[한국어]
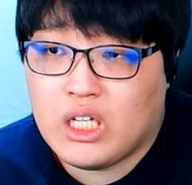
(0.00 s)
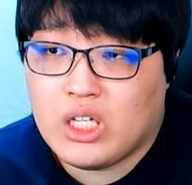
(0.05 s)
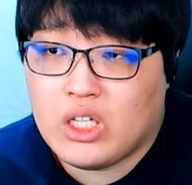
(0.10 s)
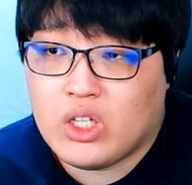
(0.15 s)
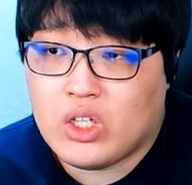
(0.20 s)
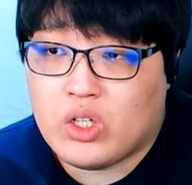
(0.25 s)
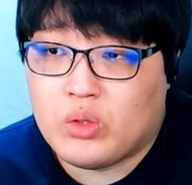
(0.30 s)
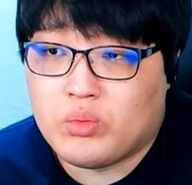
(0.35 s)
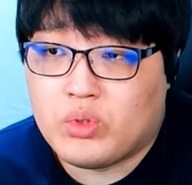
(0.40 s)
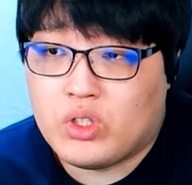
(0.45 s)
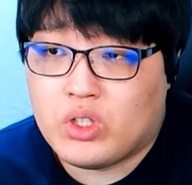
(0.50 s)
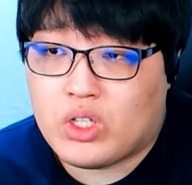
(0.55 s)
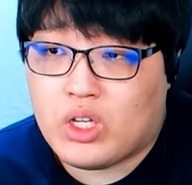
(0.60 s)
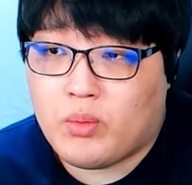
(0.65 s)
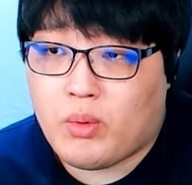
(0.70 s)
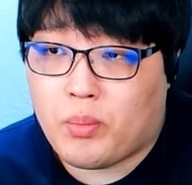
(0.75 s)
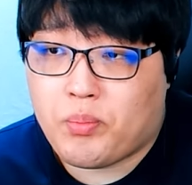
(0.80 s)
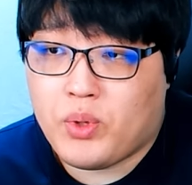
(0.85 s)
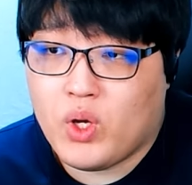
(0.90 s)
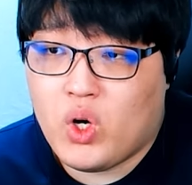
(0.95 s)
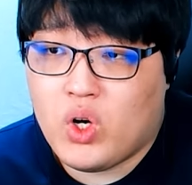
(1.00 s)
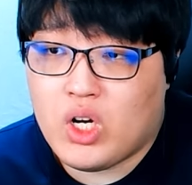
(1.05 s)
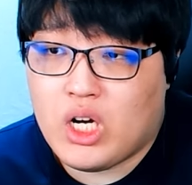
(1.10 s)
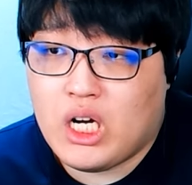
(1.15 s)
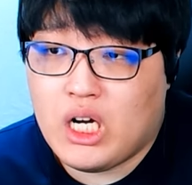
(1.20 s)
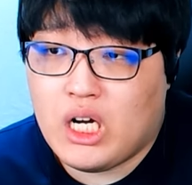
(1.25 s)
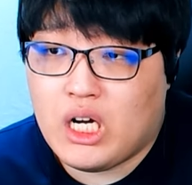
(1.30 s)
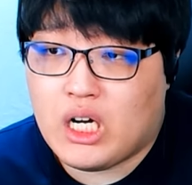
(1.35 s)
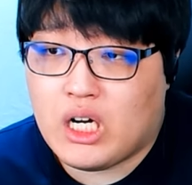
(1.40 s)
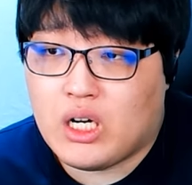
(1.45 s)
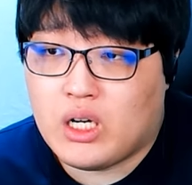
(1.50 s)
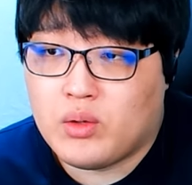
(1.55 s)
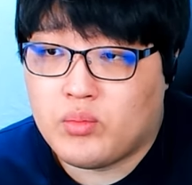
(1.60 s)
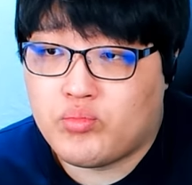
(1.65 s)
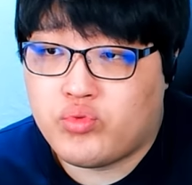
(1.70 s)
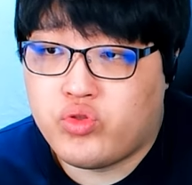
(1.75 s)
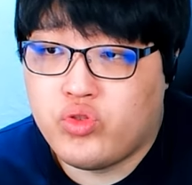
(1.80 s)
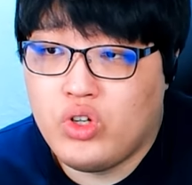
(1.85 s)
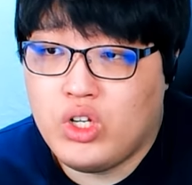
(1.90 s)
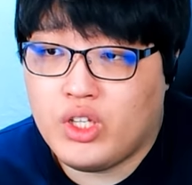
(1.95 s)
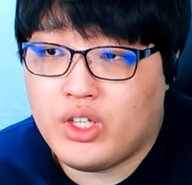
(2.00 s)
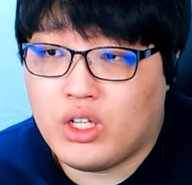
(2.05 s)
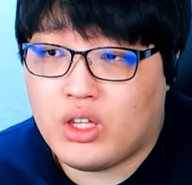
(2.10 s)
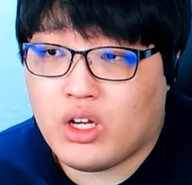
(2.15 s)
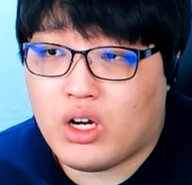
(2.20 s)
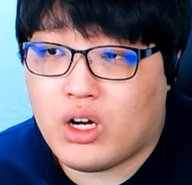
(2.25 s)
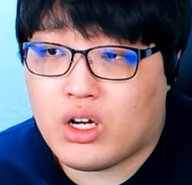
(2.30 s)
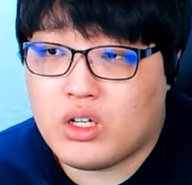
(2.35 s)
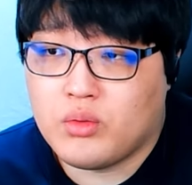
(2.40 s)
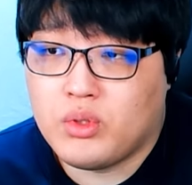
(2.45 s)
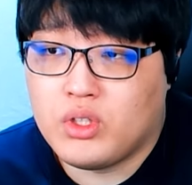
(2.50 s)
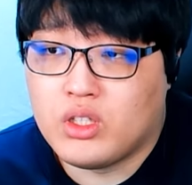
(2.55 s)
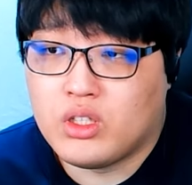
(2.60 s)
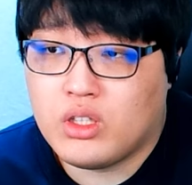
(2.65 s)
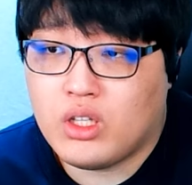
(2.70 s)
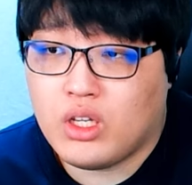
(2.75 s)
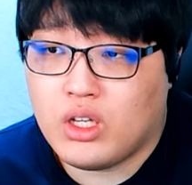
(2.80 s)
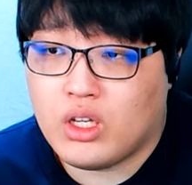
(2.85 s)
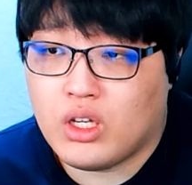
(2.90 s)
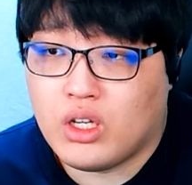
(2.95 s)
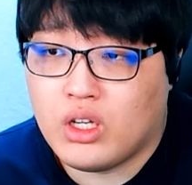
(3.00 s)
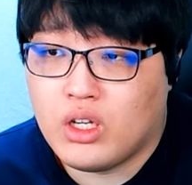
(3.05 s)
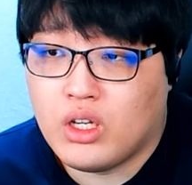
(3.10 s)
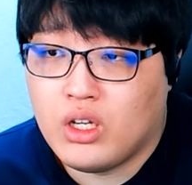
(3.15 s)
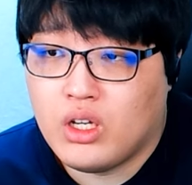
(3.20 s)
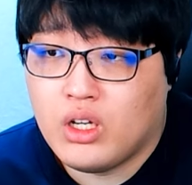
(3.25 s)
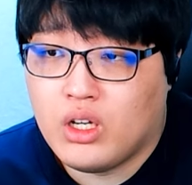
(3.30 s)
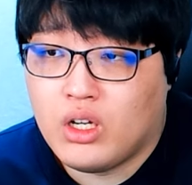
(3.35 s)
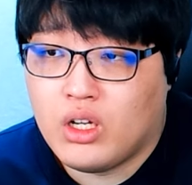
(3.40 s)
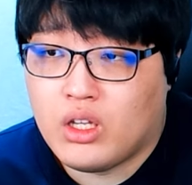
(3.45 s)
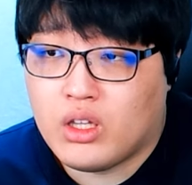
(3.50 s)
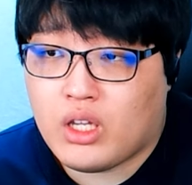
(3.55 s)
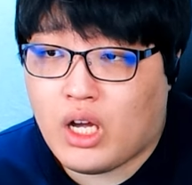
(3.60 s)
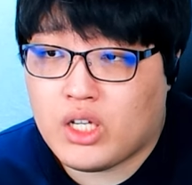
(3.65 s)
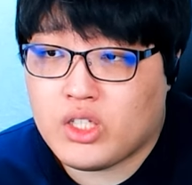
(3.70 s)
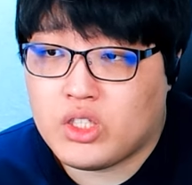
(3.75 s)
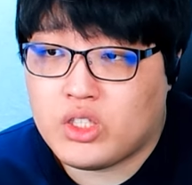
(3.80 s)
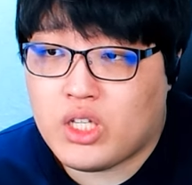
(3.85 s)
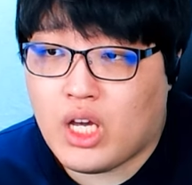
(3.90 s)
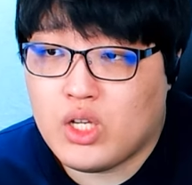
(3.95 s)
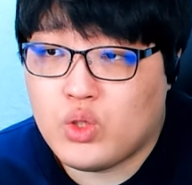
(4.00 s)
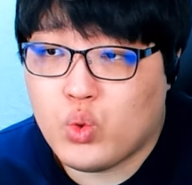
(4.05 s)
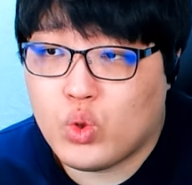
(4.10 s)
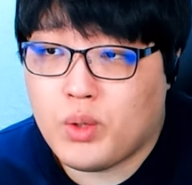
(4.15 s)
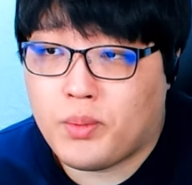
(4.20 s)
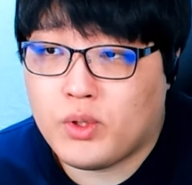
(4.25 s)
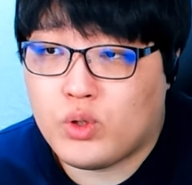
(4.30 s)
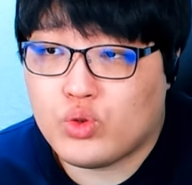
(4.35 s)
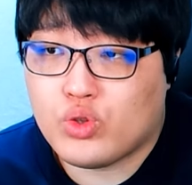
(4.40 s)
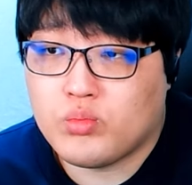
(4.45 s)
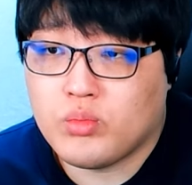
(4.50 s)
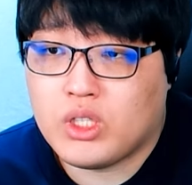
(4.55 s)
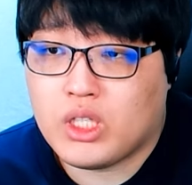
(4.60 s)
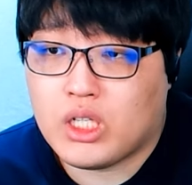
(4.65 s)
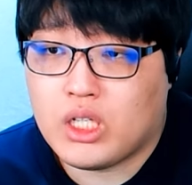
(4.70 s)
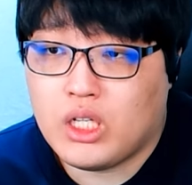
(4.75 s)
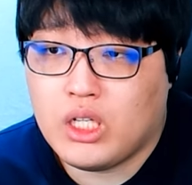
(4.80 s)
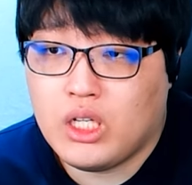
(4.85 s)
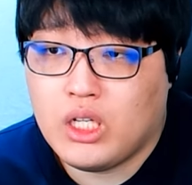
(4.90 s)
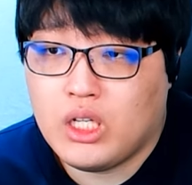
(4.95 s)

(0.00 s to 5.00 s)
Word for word: 여러분들 이렇게 막 뼈가 분리될 때가 끔 있는데 다시 재조립 해줬습니다